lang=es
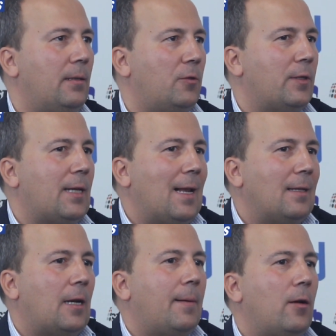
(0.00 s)
Entonces,
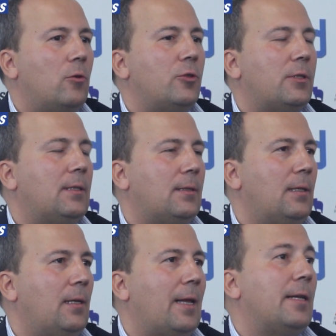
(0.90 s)
el trabajo
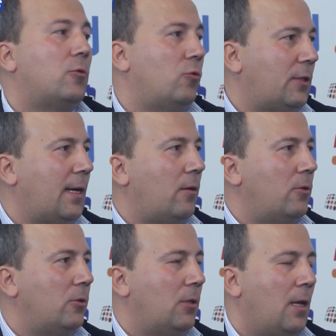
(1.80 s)
consiste en
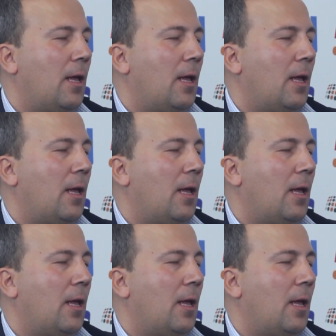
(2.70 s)
escucharlos